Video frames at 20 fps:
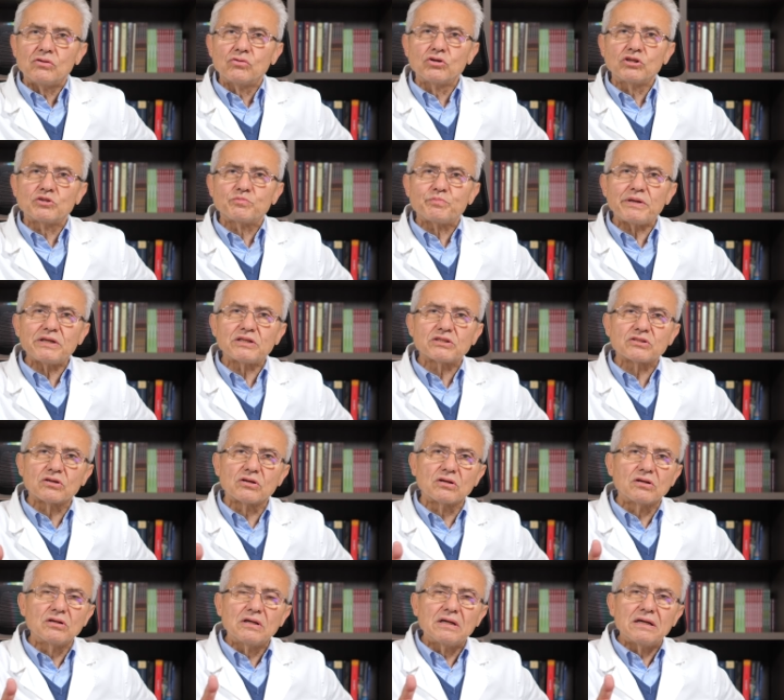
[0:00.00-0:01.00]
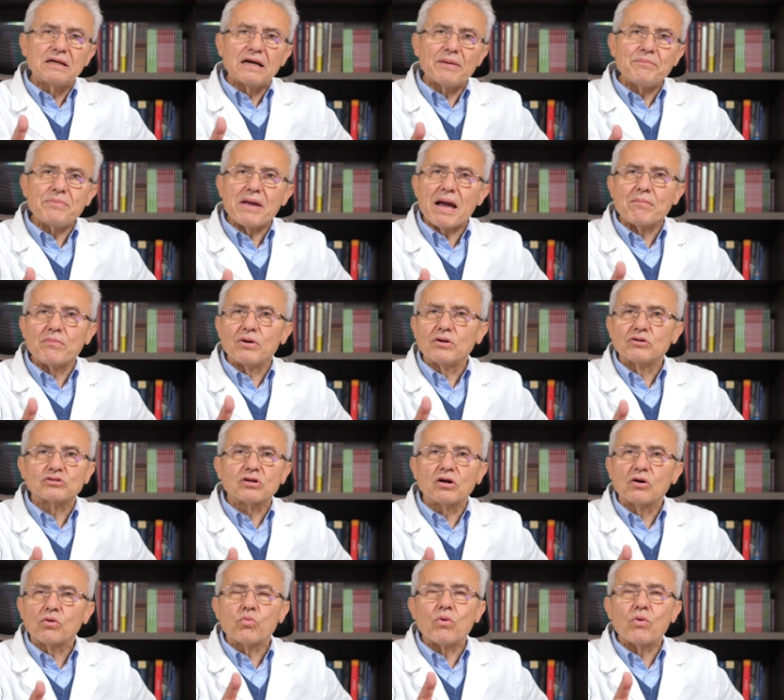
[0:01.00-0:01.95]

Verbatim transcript: Noi spesso abbiamo, non so,